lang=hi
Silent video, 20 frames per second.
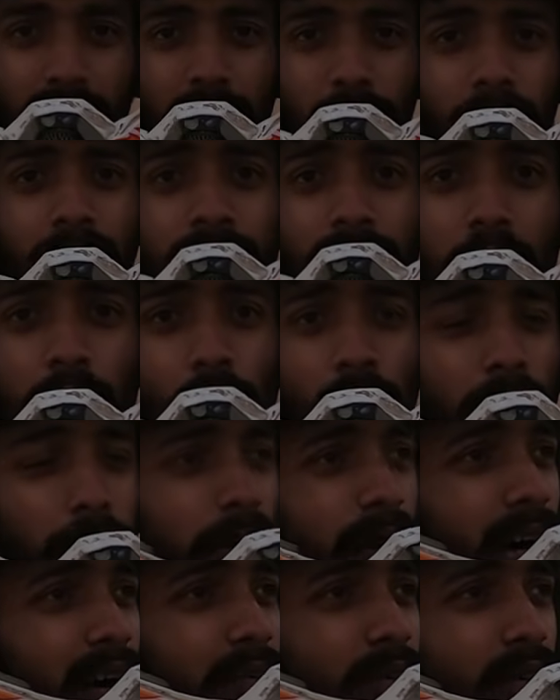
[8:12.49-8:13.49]
मिट्टी मिट्टी हो
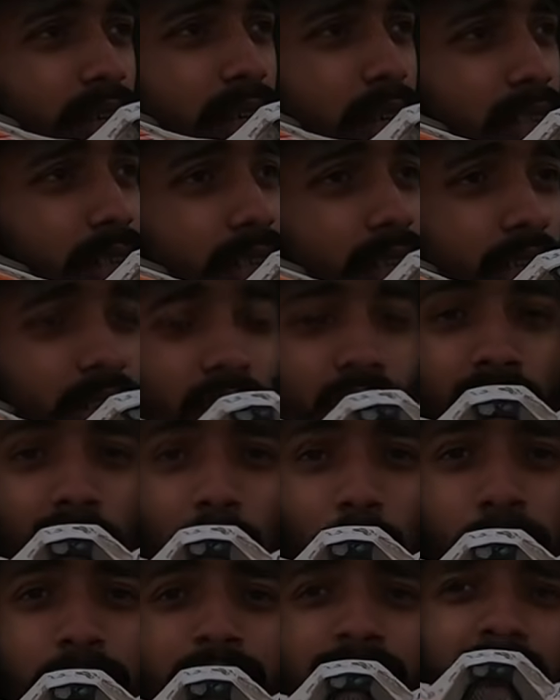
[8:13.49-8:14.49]
गया मैं काफ़ी
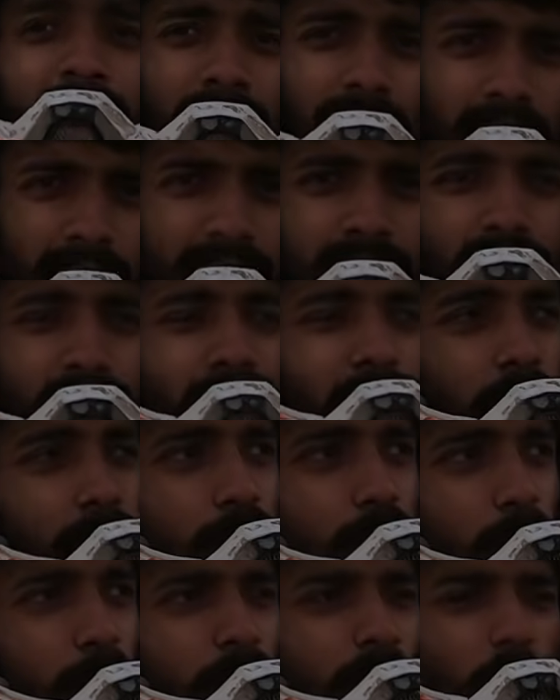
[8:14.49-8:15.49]
अब दिखाएंगे अंदर क्या
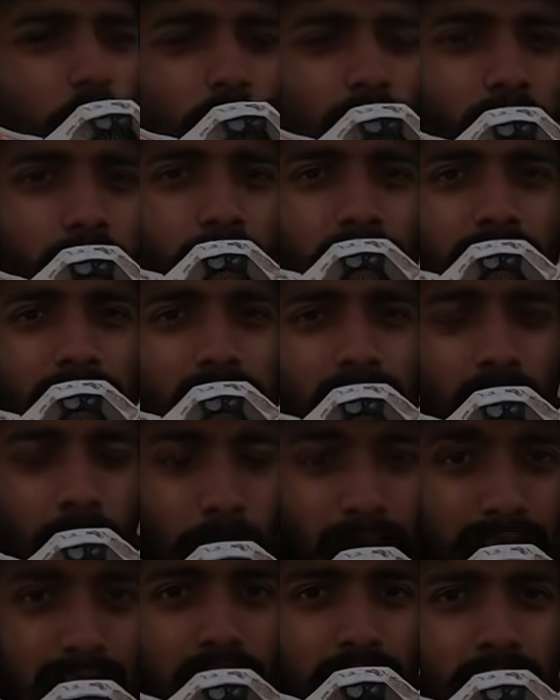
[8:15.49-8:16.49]
होता है अभी क्वाड बाइकिंग
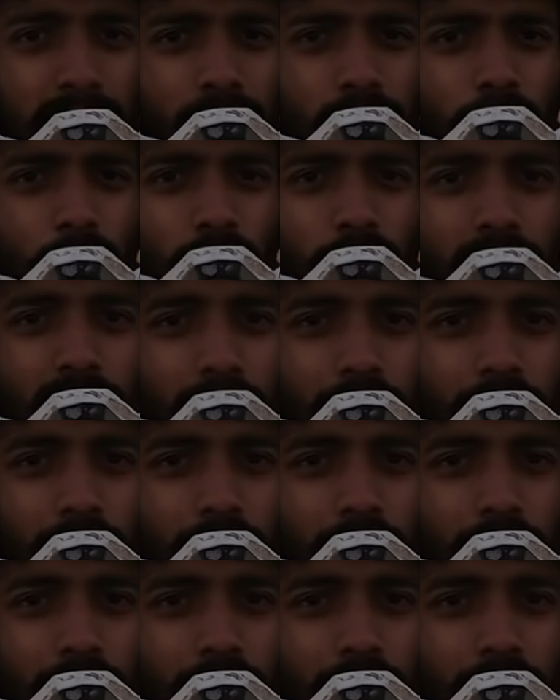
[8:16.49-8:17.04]
का मज़ा लेता हूँ थोड़ी